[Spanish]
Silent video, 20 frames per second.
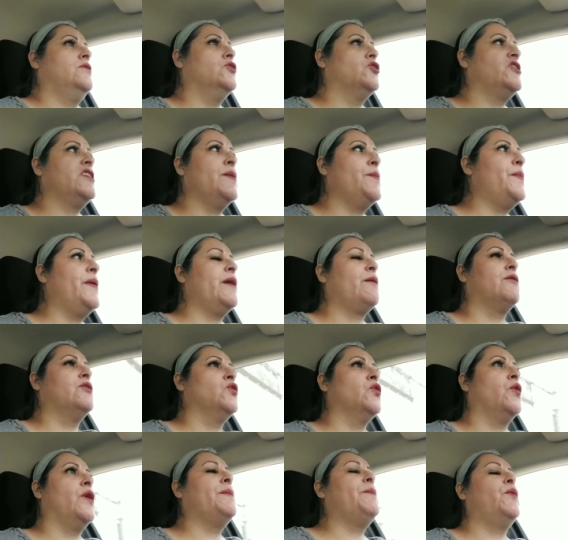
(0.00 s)
Yo siempre
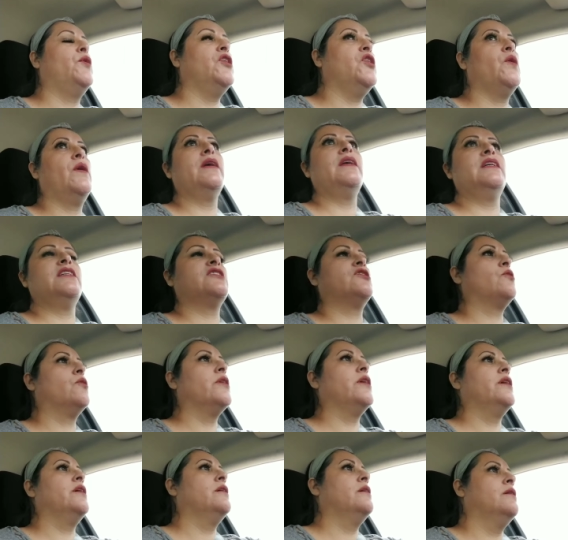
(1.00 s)
cuando he podido ahí
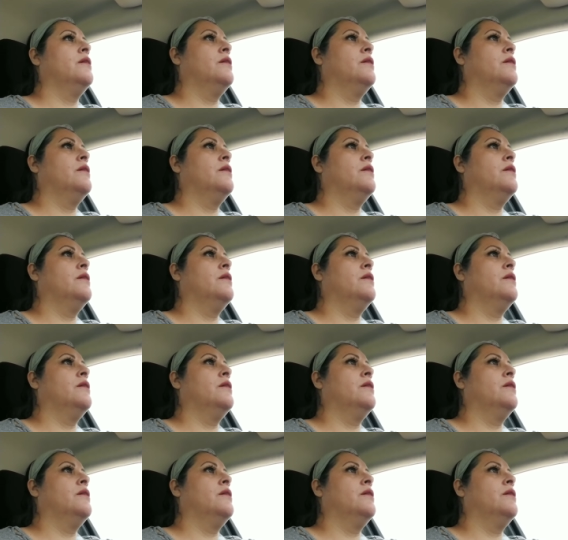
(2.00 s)
estoy.